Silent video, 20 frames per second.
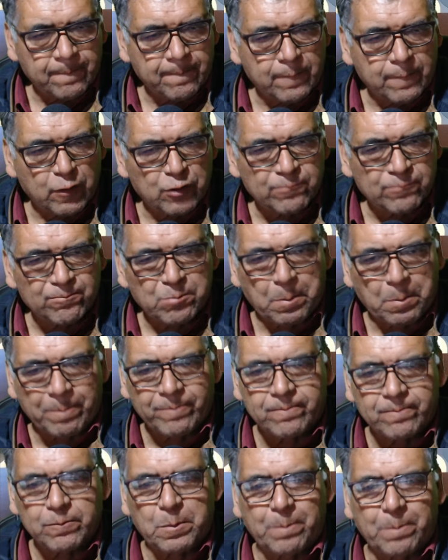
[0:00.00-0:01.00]
gobierno
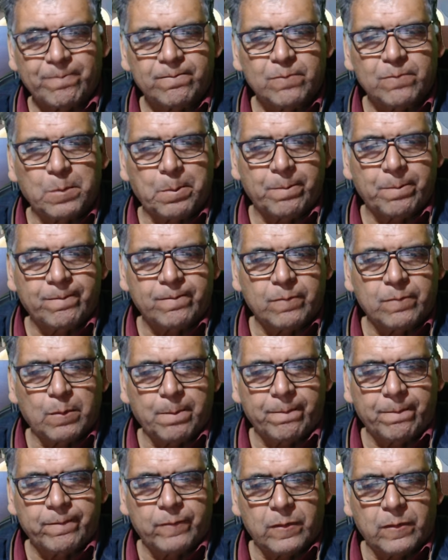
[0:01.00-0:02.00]
tiene
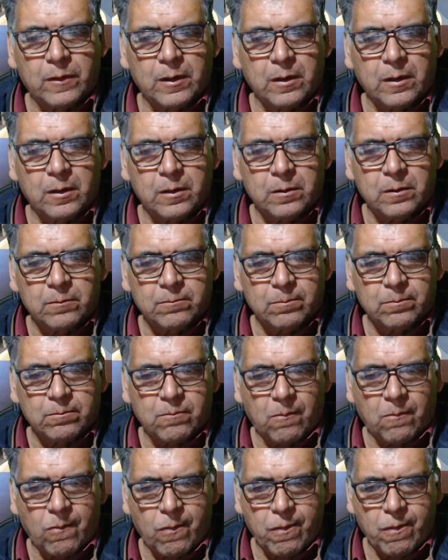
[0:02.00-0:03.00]
miedo. Por
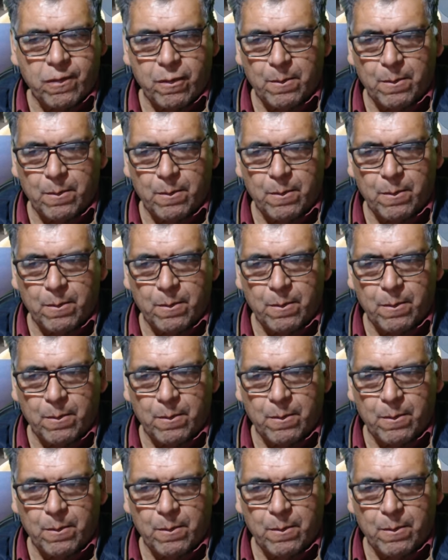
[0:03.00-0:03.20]
cierto,